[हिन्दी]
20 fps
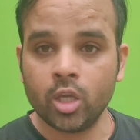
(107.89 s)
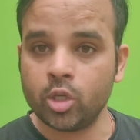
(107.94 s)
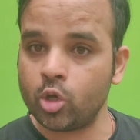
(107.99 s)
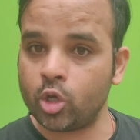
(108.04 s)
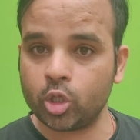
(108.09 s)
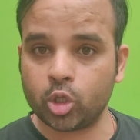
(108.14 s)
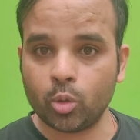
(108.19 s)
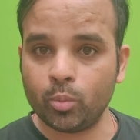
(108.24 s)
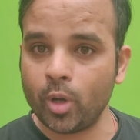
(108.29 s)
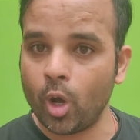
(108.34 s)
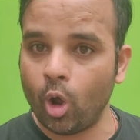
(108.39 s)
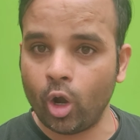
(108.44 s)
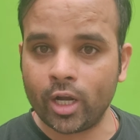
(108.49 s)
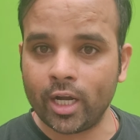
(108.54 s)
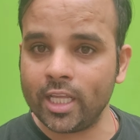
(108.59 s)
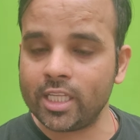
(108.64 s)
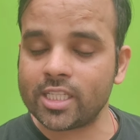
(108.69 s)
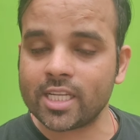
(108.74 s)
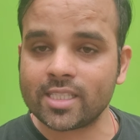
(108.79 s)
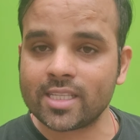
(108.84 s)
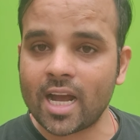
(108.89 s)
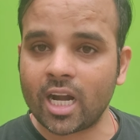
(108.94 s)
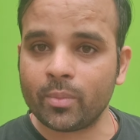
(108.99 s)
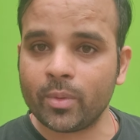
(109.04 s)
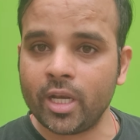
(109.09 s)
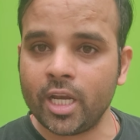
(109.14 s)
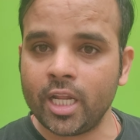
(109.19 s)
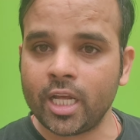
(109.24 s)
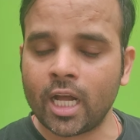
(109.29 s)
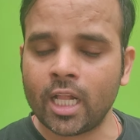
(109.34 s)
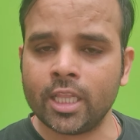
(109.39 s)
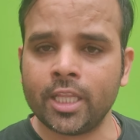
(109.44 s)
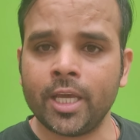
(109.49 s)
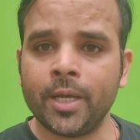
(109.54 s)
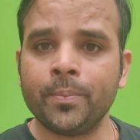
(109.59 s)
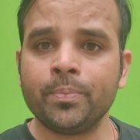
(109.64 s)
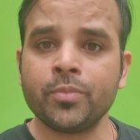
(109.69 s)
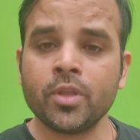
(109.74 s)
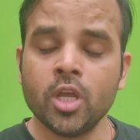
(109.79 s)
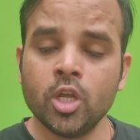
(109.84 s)
क्योंकि तुमने ऑलरेडी छह से आठ महीने निकाल
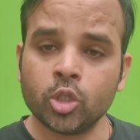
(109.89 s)
दिए